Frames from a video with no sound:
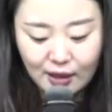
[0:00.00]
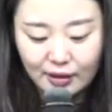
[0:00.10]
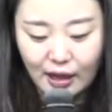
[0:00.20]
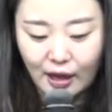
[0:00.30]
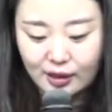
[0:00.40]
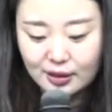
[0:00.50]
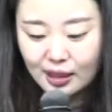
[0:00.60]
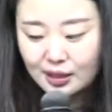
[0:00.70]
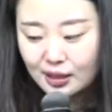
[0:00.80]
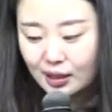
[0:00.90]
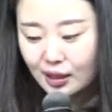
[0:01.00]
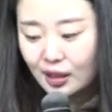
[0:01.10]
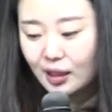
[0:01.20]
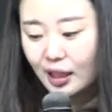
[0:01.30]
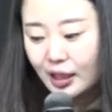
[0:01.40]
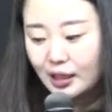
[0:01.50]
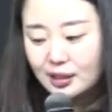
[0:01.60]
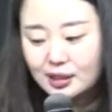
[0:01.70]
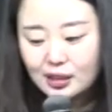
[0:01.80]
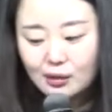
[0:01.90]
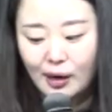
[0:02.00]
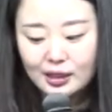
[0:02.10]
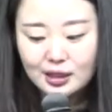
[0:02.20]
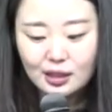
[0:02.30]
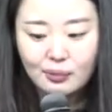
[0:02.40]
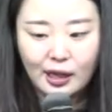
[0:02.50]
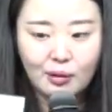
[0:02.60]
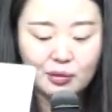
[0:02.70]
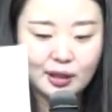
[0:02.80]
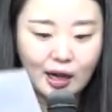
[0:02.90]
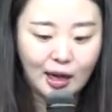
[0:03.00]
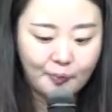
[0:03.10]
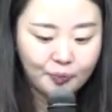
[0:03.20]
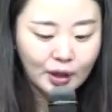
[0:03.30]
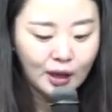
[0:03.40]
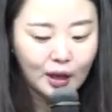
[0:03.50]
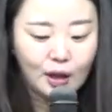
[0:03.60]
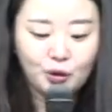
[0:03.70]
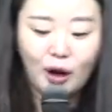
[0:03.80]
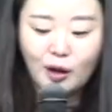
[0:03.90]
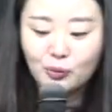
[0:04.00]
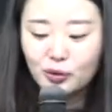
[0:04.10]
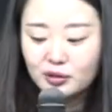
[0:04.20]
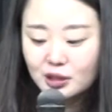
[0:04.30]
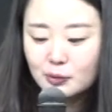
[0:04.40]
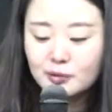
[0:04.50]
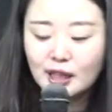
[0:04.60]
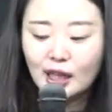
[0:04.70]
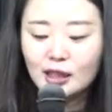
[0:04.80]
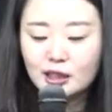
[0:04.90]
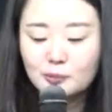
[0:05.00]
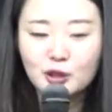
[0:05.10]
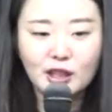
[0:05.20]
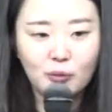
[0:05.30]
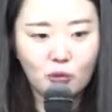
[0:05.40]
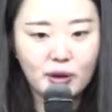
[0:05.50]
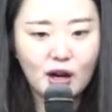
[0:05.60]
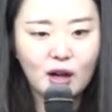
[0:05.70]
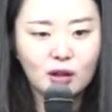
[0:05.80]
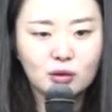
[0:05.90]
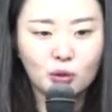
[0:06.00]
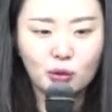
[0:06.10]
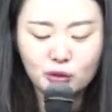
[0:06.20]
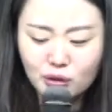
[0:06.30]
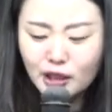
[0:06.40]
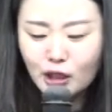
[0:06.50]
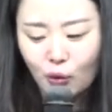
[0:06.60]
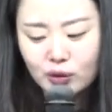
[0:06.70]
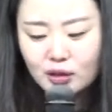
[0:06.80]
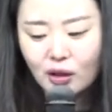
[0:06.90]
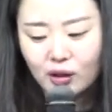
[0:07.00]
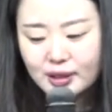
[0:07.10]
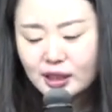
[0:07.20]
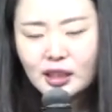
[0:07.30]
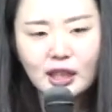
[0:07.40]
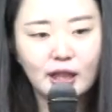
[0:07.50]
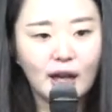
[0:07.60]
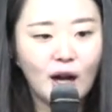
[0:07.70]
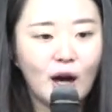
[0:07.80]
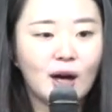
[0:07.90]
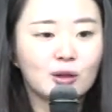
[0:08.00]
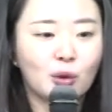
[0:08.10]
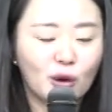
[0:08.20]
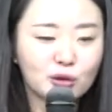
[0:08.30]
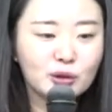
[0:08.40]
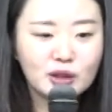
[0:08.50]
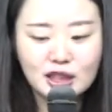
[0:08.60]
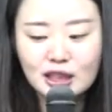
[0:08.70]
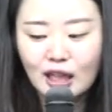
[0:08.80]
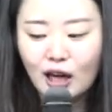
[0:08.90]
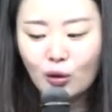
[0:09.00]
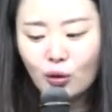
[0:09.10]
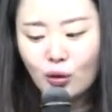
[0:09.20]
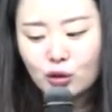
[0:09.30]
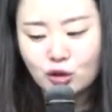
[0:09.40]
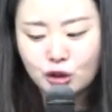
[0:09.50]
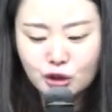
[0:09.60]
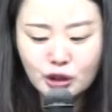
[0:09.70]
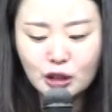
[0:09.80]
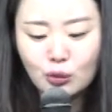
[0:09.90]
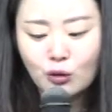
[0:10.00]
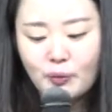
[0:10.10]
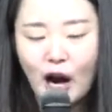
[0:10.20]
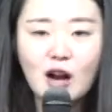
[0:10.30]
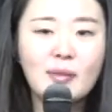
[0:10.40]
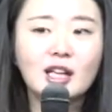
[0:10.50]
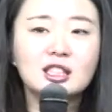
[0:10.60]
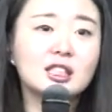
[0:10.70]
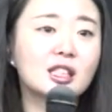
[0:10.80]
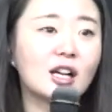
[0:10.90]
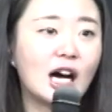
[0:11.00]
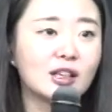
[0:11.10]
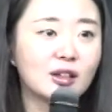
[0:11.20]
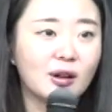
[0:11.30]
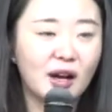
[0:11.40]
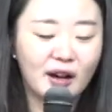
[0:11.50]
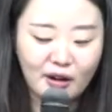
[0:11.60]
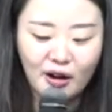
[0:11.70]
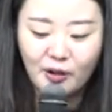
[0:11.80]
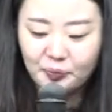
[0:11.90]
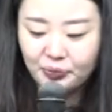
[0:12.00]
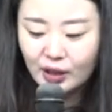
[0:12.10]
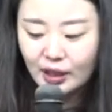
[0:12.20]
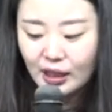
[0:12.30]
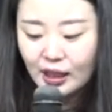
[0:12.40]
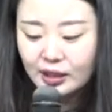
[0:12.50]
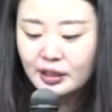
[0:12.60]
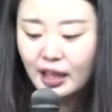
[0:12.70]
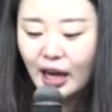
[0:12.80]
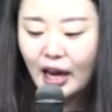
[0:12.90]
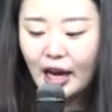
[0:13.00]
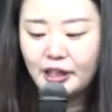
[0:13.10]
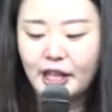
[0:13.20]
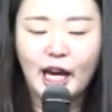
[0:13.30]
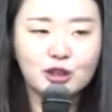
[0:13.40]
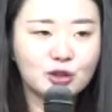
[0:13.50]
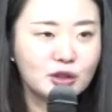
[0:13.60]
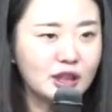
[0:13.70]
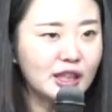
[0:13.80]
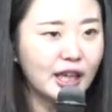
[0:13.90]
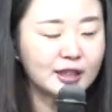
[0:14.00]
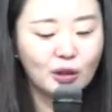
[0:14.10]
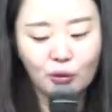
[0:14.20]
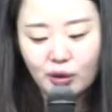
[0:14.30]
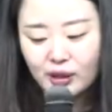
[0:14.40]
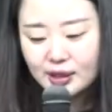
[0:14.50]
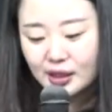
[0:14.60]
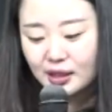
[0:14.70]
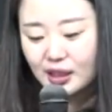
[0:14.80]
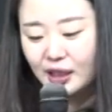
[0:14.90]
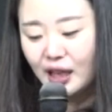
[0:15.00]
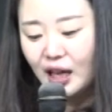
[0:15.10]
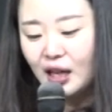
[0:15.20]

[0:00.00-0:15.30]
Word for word: 네, 그 사실을 잊지 마시길 바랍니다. 요한복음 10장 10절에 보면 도둑이 오는 것은 도둑질하고 죽이고 멸망시키려 하는 거예요. 근데 예수님께서 온 것은